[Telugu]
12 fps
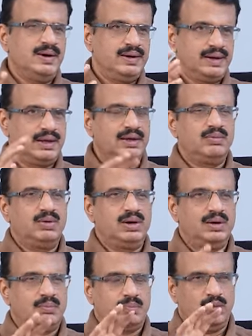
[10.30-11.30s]
అంటే ఇవి
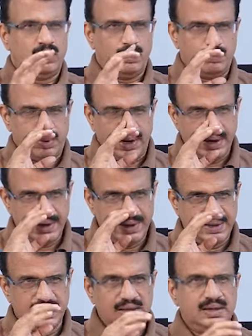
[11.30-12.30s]
ఒక
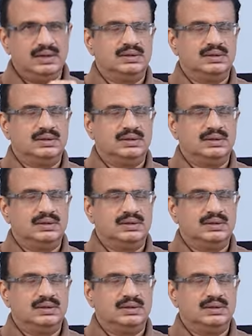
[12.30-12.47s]
ప్లాండ్గా